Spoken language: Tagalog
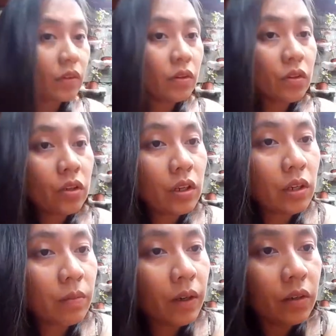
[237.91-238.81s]
Usually,
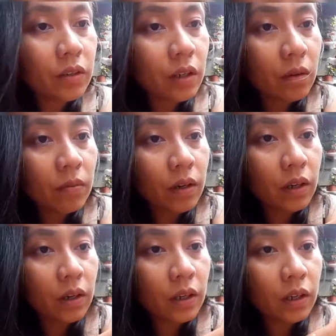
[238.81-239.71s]
meron siyang
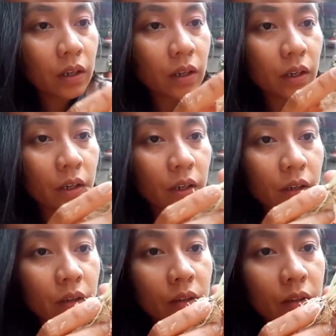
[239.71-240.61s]
mga, ayun,
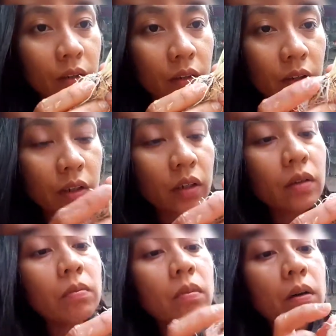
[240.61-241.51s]

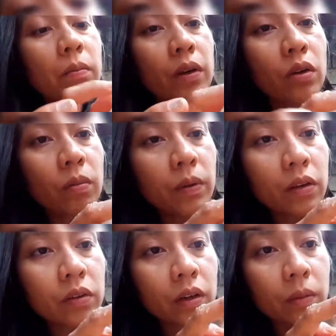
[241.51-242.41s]
mga
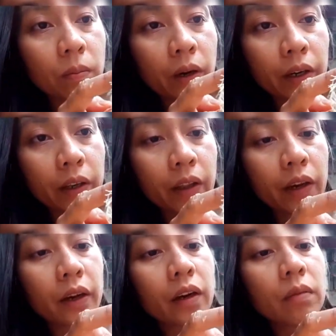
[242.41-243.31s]
bilog-bilog na part there.